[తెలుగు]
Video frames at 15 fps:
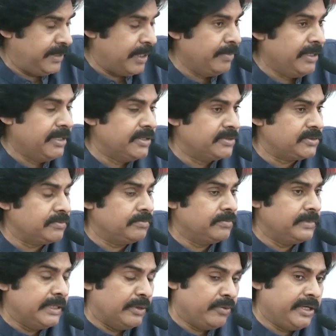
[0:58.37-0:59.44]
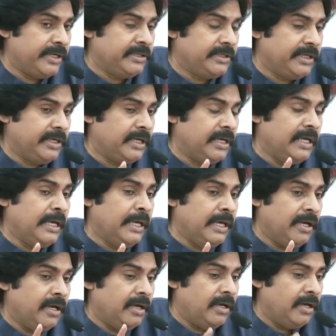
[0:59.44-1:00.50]
ఎమ్మెల్యేస్ ఎవరైతే
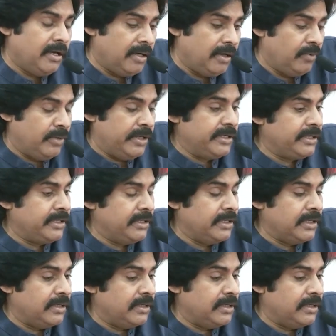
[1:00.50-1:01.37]
వారికి